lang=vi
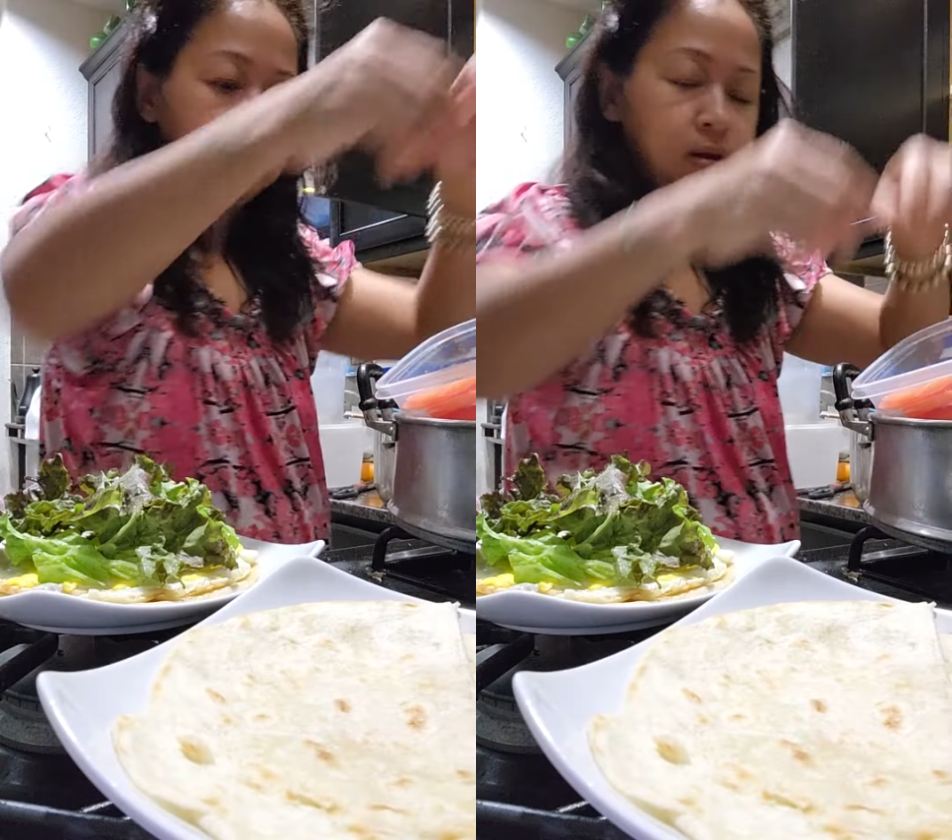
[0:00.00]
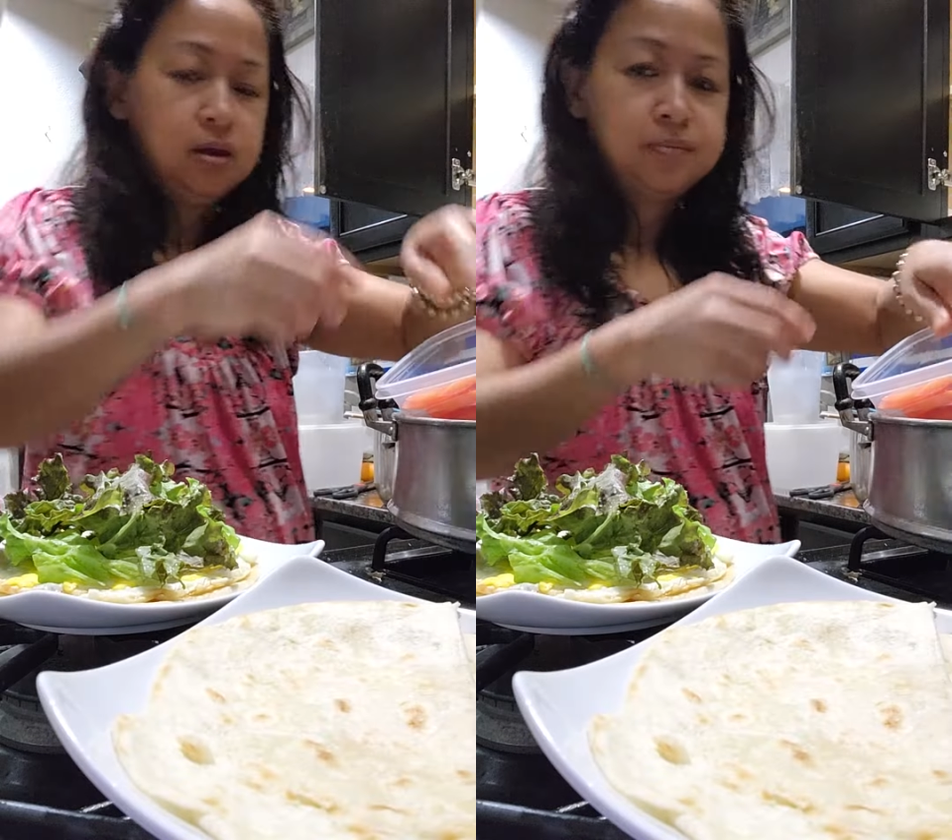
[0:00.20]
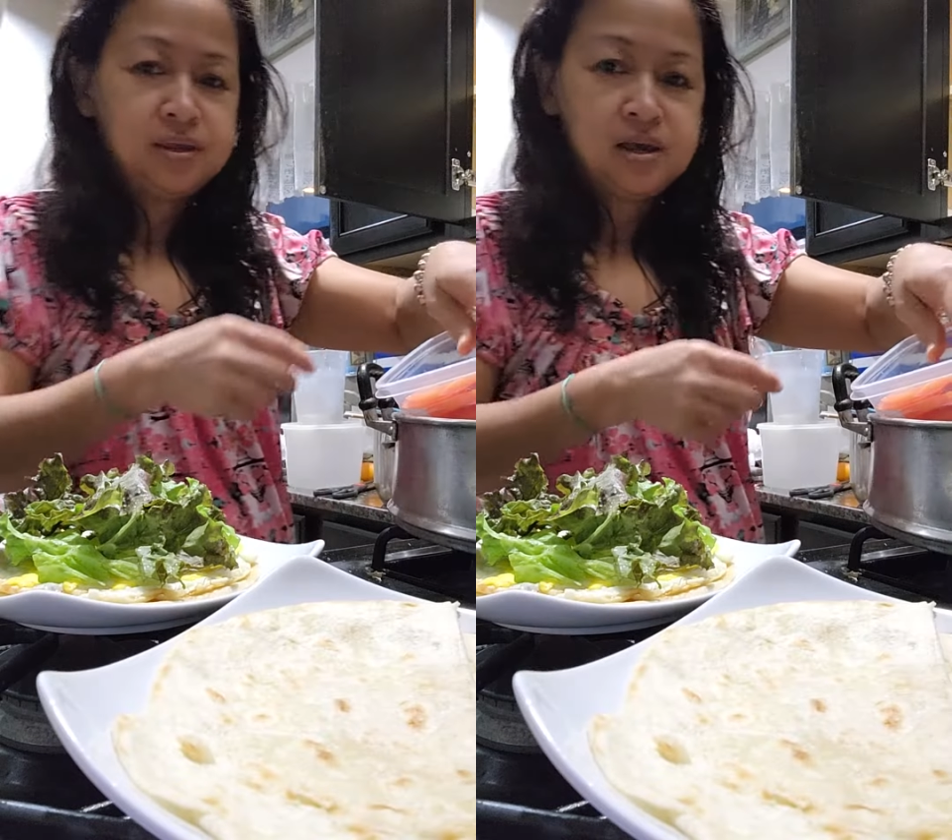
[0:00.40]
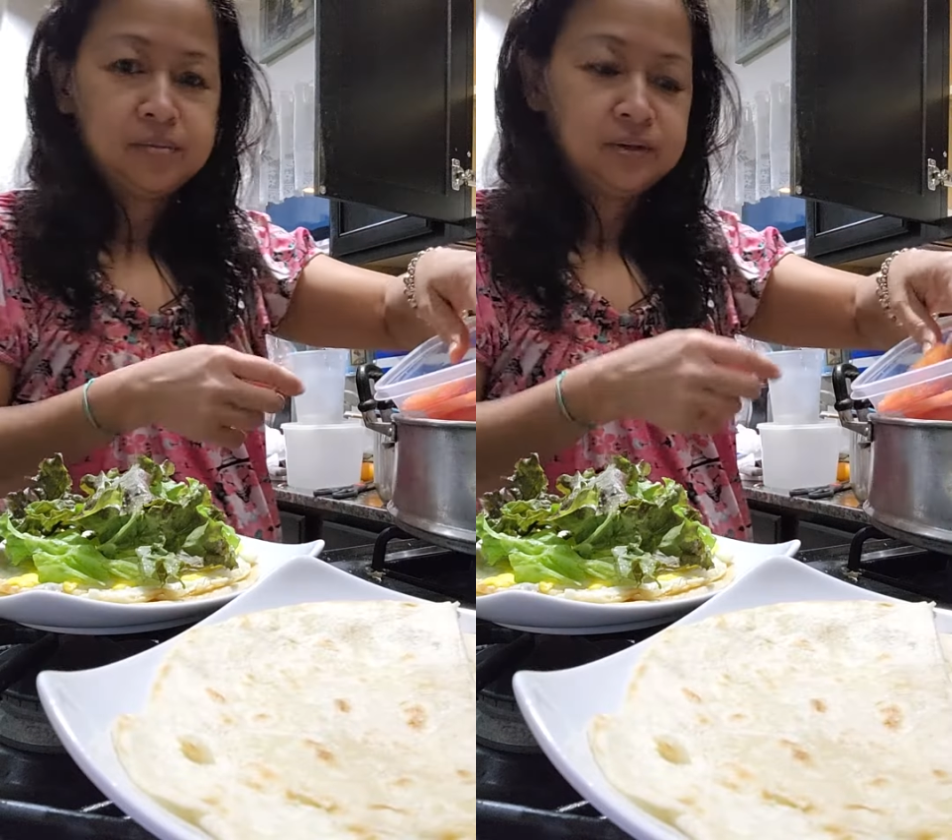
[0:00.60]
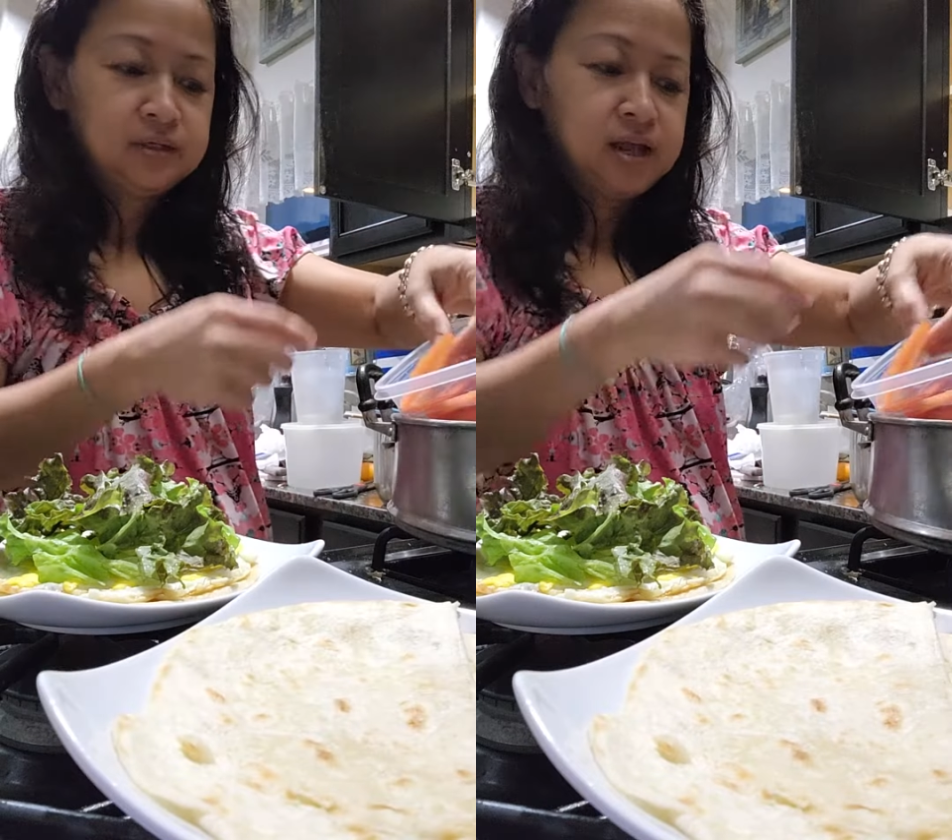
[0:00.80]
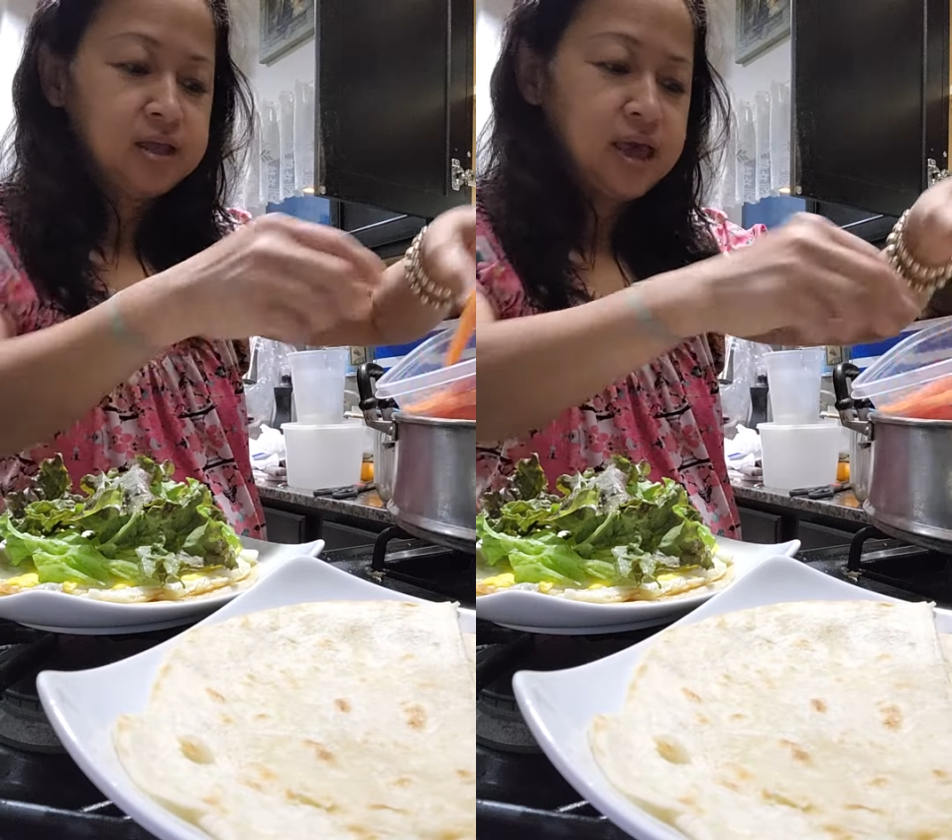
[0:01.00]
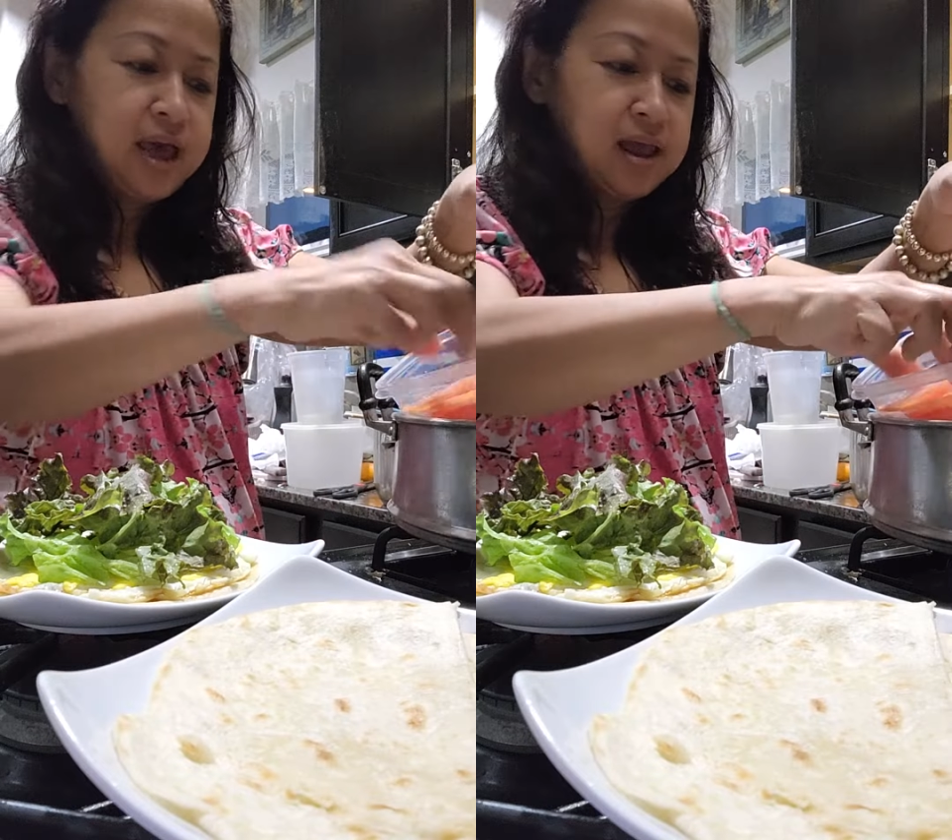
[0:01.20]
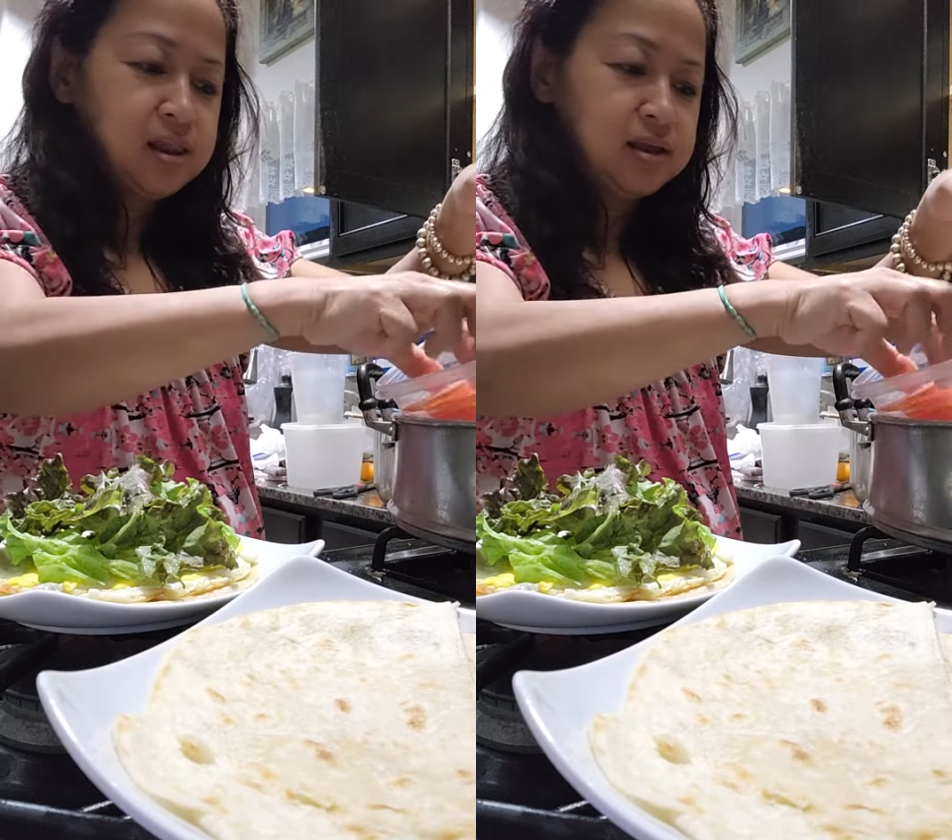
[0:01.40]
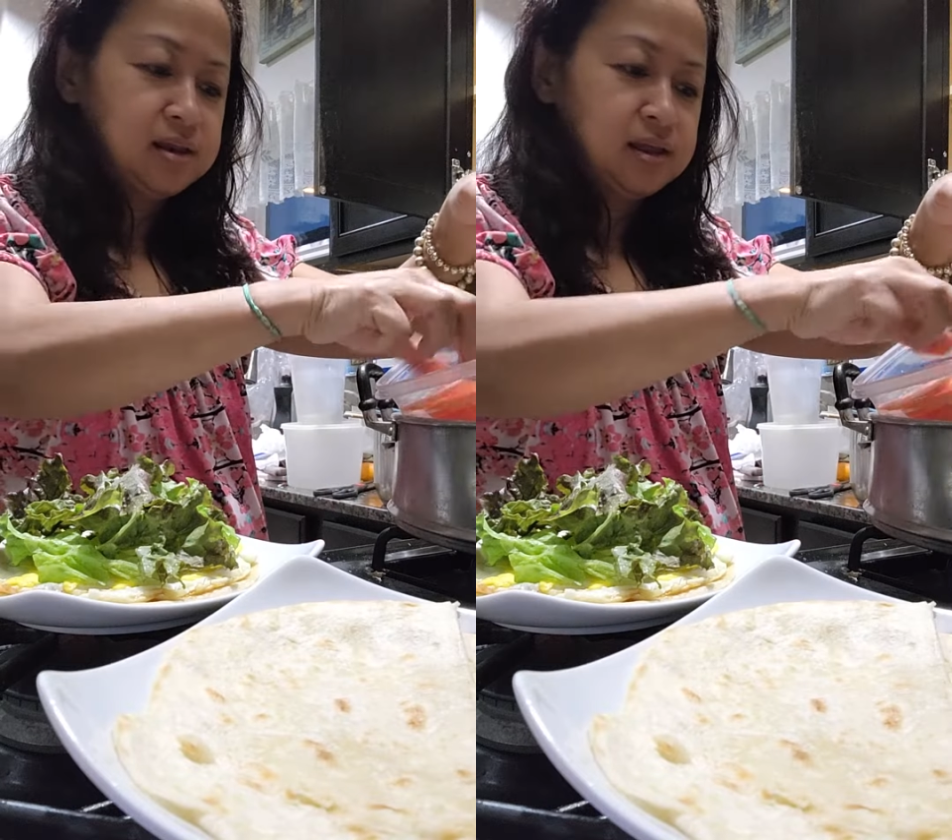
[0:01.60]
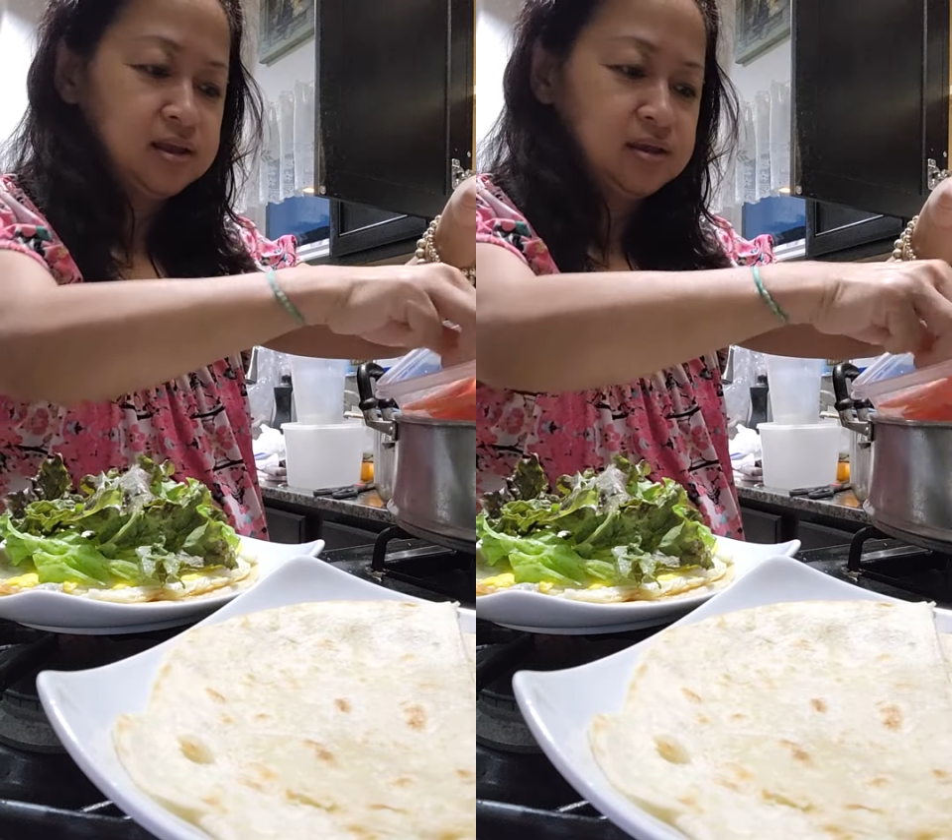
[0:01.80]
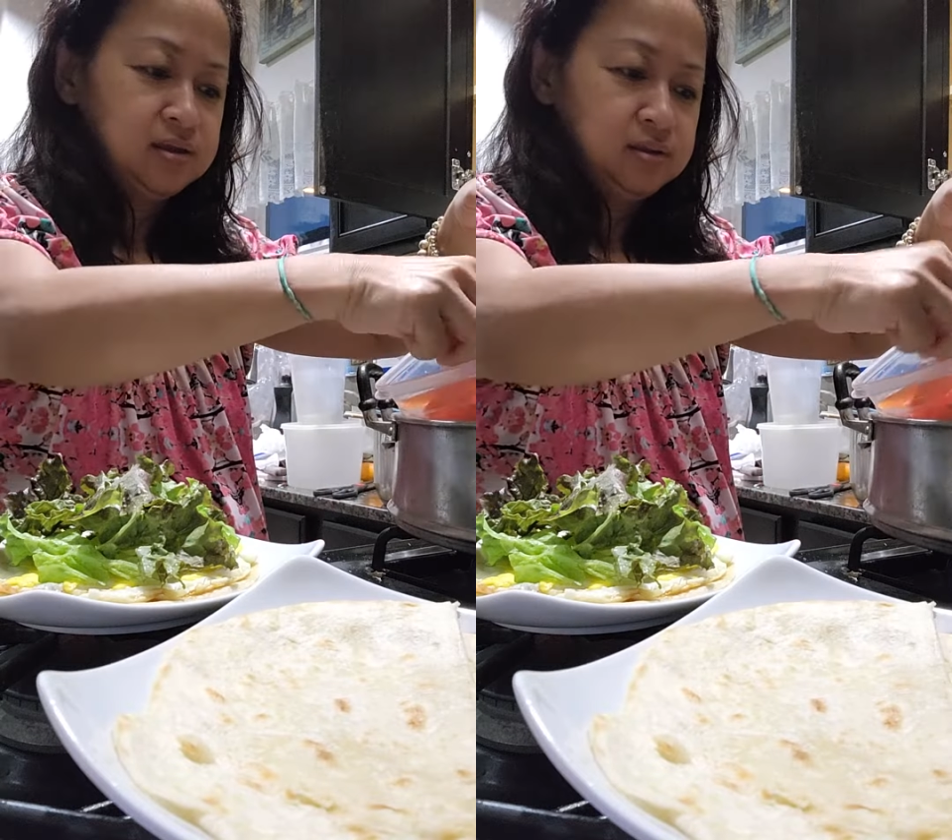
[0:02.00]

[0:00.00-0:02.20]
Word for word: rồi bây giờ mình sẽ để cà lên nè ha